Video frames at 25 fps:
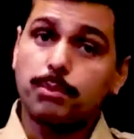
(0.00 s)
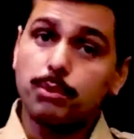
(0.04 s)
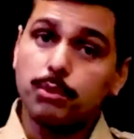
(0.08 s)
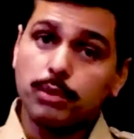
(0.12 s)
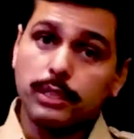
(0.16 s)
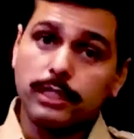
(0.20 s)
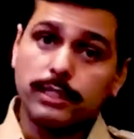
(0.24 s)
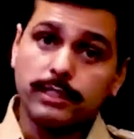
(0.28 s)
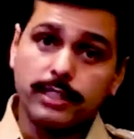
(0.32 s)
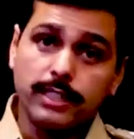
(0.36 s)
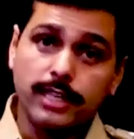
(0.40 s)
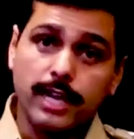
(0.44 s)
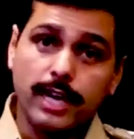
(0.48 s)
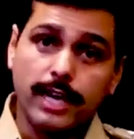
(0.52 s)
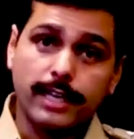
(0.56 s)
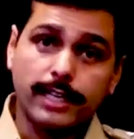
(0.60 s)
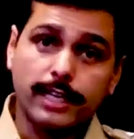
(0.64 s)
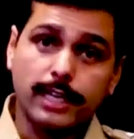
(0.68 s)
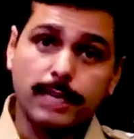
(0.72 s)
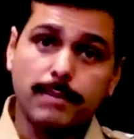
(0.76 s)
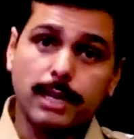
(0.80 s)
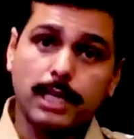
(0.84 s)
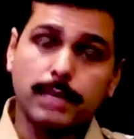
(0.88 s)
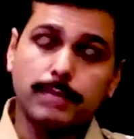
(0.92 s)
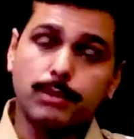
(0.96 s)
और पूरे दिन
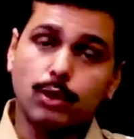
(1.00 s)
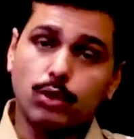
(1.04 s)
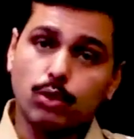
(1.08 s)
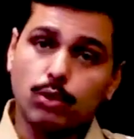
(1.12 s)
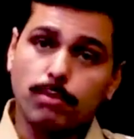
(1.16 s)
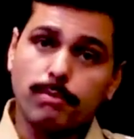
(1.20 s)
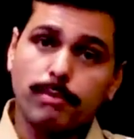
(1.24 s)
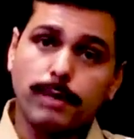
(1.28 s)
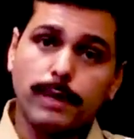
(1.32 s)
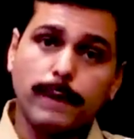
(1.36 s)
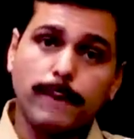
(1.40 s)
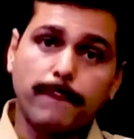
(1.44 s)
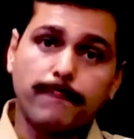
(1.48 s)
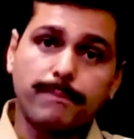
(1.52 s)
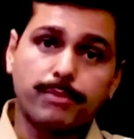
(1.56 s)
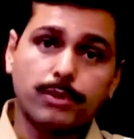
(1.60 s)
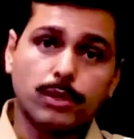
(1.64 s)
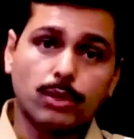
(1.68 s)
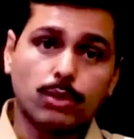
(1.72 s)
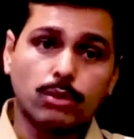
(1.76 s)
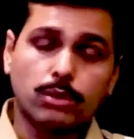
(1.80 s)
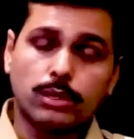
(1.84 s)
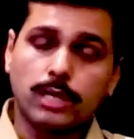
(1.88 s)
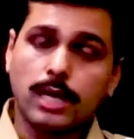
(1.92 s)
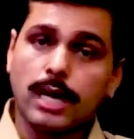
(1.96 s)
आने के बाद में रूम
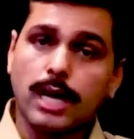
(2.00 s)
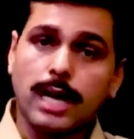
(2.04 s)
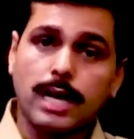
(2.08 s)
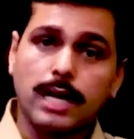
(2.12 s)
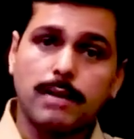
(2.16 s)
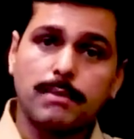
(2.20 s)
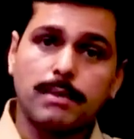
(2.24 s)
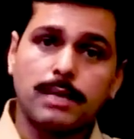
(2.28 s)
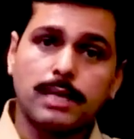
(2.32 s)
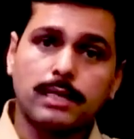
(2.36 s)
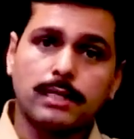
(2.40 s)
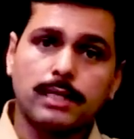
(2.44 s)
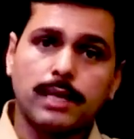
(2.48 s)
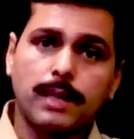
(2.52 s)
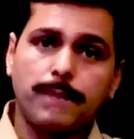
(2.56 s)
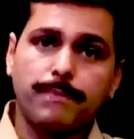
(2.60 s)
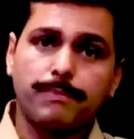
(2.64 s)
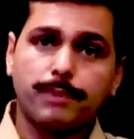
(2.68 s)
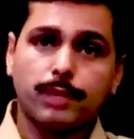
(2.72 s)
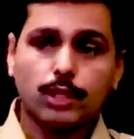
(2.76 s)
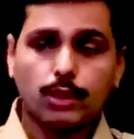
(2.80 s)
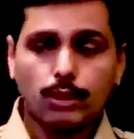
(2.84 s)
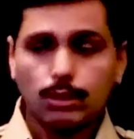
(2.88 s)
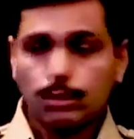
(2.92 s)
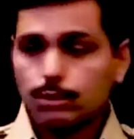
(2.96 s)
में खुद का खाना
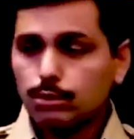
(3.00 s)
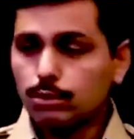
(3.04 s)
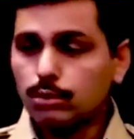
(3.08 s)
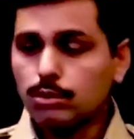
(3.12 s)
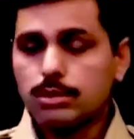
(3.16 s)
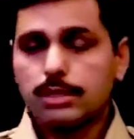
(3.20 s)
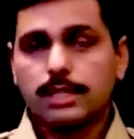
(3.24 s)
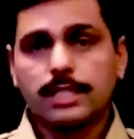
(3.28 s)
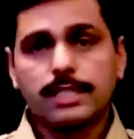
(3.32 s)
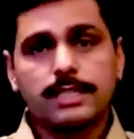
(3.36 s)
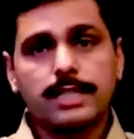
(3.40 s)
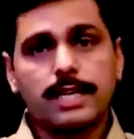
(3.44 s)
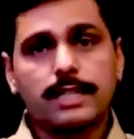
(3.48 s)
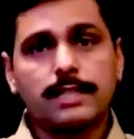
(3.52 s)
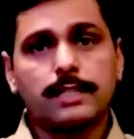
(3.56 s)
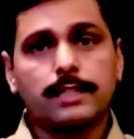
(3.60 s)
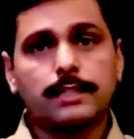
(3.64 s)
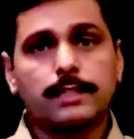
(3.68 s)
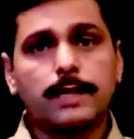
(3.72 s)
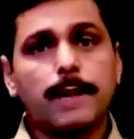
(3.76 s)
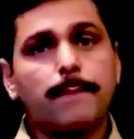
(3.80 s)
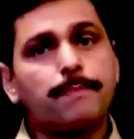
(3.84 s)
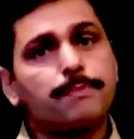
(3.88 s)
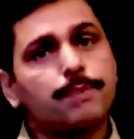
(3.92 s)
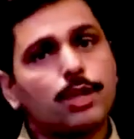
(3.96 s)
बनाता दोस्त के
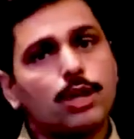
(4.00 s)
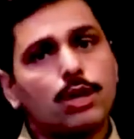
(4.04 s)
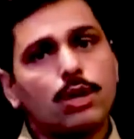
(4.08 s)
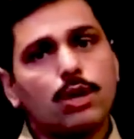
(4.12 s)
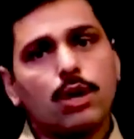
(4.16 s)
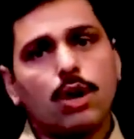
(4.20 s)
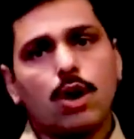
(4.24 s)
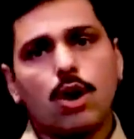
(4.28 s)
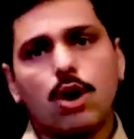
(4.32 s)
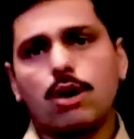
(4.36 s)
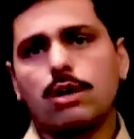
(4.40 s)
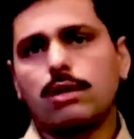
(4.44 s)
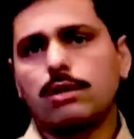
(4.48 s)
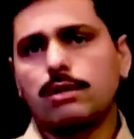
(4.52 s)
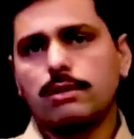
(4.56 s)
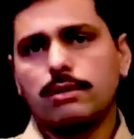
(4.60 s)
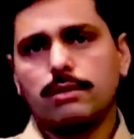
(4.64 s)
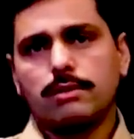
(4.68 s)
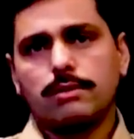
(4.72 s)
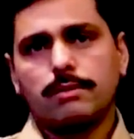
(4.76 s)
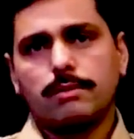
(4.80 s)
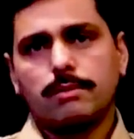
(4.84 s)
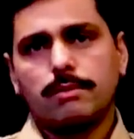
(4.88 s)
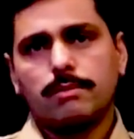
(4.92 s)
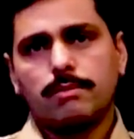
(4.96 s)
साथ रहता
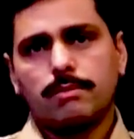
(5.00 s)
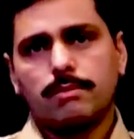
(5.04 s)
और